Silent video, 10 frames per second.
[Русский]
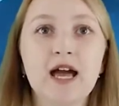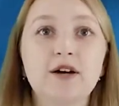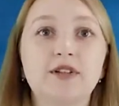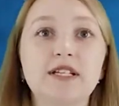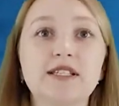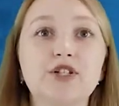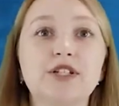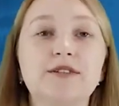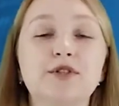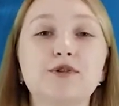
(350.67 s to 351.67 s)
В
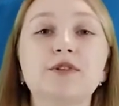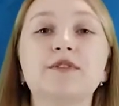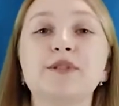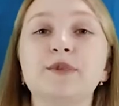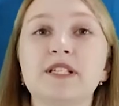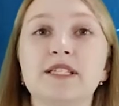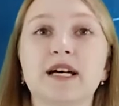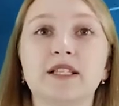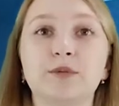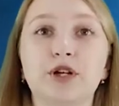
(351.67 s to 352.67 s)

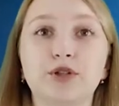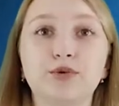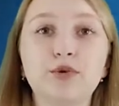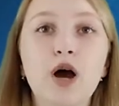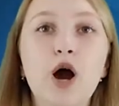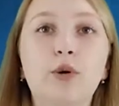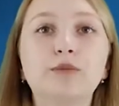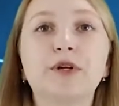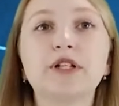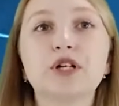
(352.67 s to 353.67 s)
1980 году он
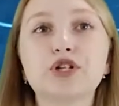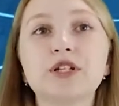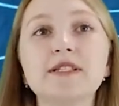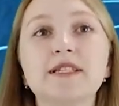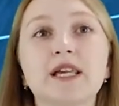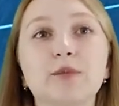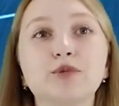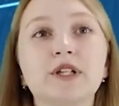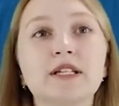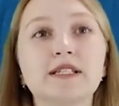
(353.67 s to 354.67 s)
предложил схему
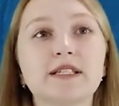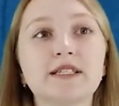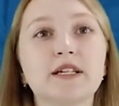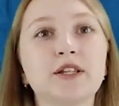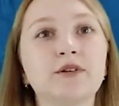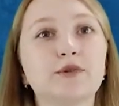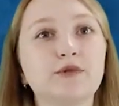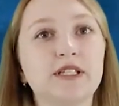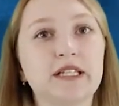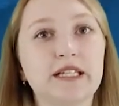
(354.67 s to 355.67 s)
транзисторного
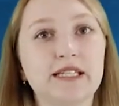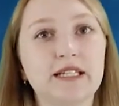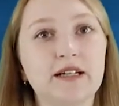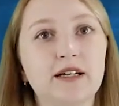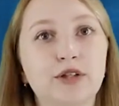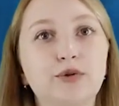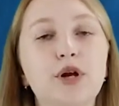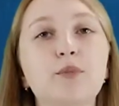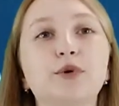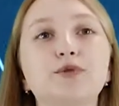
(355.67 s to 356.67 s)
усилителя,
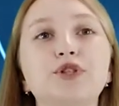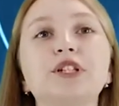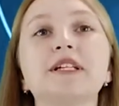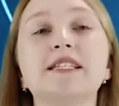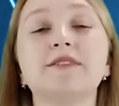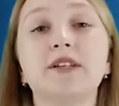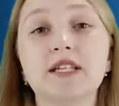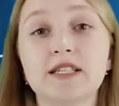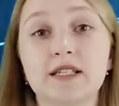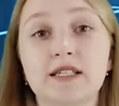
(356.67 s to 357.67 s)
которая получила
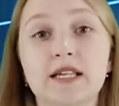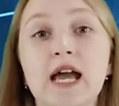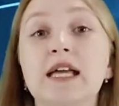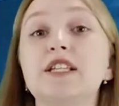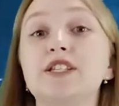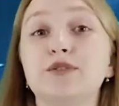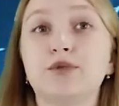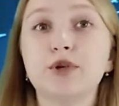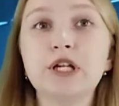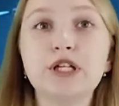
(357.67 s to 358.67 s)
известность и
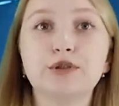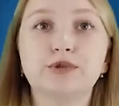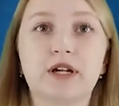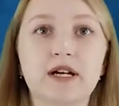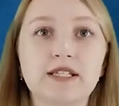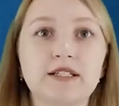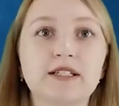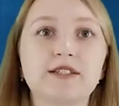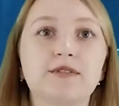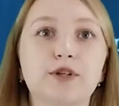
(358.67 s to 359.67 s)
сегодня не утратила
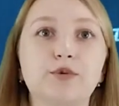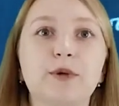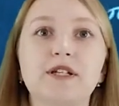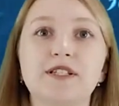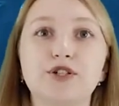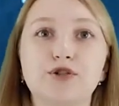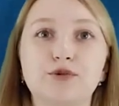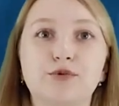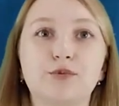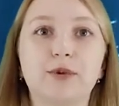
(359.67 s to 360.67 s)
свою
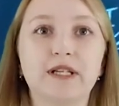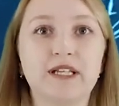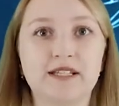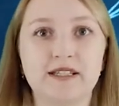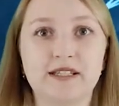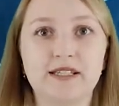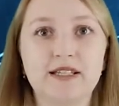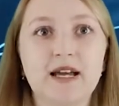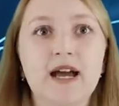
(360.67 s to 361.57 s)
практическую полезность.